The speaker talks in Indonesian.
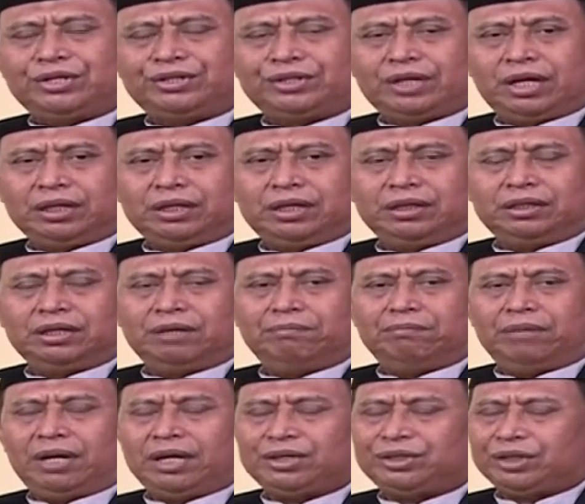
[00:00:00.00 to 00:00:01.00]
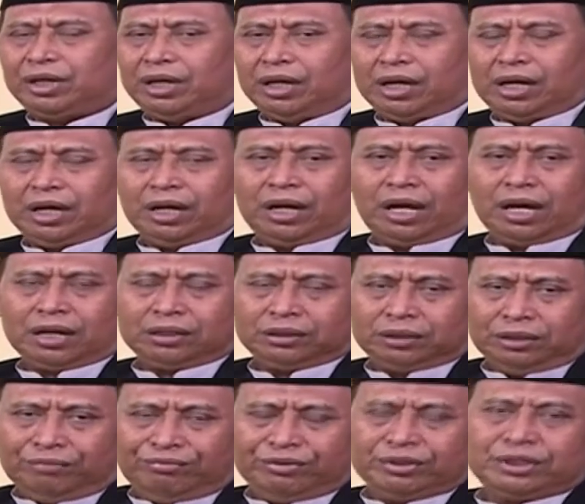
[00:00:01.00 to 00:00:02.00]
saat kita melaksanakan
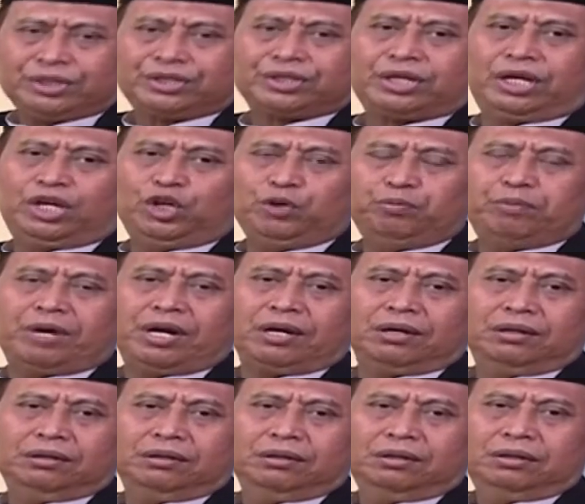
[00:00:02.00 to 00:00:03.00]
aktivitas kehidupan,